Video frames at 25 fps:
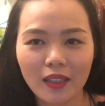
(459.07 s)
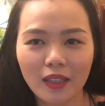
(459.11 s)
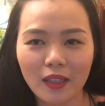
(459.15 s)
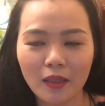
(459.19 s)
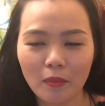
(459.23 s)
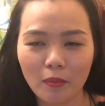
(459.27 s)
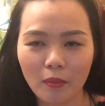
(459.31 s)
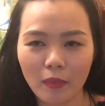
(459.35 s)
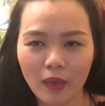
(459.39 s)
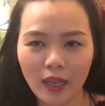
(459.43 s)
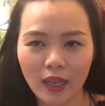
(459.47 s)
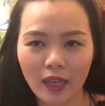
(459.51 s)

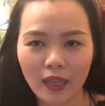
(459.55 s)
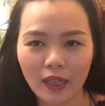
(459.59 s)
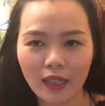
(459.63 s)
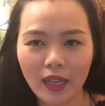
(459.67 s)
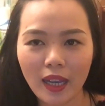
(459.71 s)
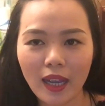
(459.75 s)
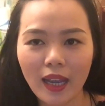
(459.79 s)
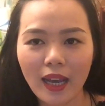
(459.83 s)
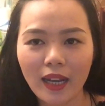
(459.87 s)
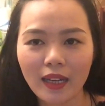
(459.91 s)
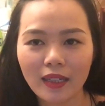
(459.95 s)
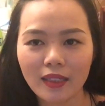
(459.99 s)
nhưng mà
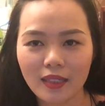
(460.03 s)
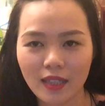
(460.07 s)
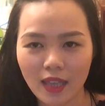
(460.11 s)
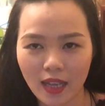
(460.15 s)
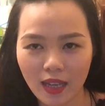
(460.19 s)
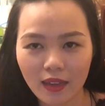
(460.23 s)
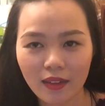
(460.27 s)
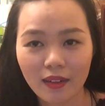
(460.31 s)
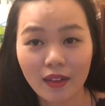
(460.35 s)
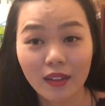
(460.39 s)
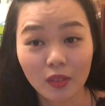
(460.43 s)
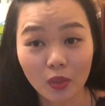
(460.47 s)
các anh
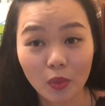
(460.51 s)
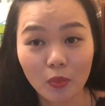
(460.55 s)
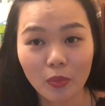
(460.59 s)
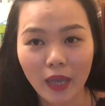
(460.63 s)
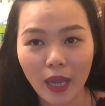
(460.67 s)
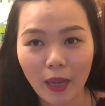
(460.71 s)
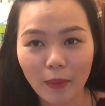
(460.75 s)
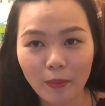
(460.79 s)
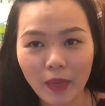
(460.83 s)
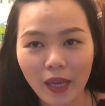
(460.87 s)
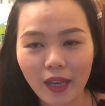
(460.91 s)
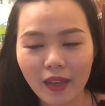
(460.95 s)
sẽ rất tốn
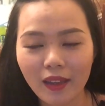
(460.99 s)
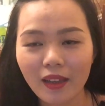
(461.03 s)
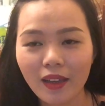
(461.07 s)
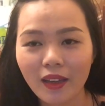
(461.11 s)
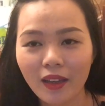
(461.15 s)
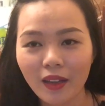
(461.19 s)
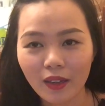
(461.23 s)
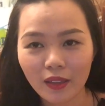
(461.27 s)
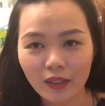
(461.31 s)
kém đây.